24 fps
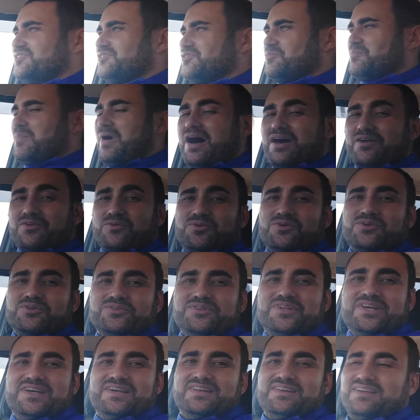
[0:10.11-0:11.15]
o barulho
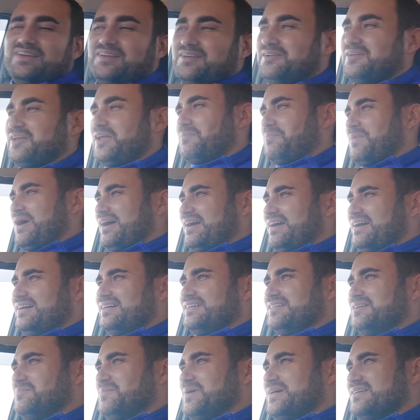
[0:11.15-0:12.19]
dele é, é
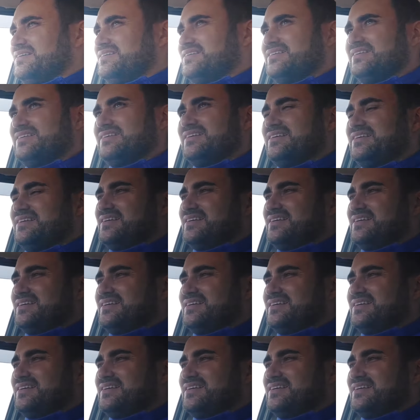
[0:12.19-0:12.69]
bacana, mas.